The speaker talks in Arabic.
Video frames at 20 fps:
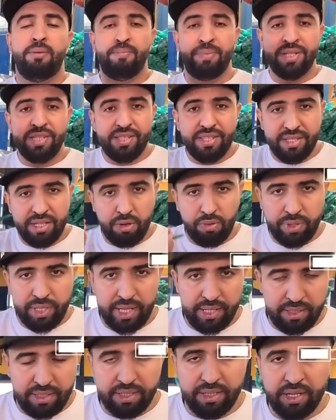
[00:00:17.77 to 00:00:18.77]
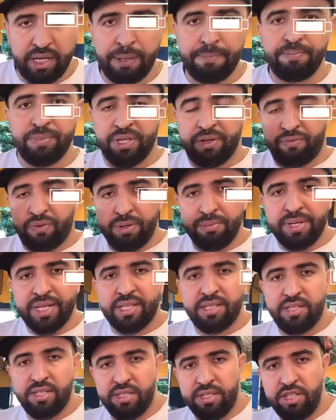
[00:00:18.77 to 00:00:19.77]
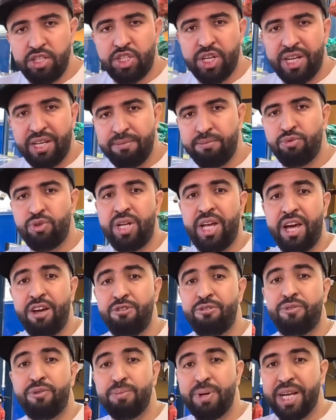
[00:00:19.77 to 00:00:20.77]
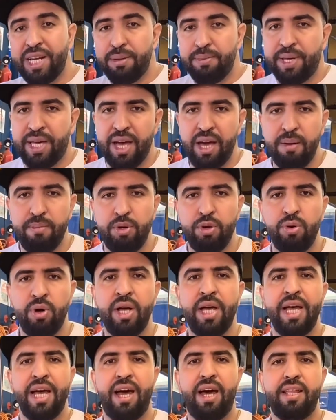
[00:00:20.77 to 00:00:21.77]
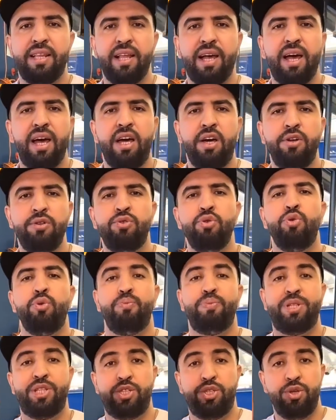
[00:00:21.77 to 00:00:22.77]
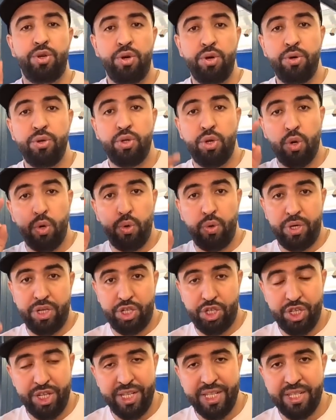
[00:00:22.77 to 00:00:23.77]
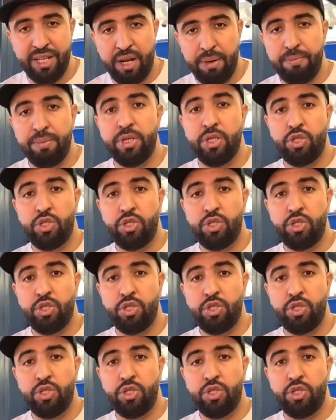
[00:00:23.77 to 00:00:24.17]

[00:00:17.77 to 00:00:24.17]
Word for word: من 36 درهم في المركز التجاري مول الحانوت في المغرب كاملو غتلقاه عنده ب 29 درهم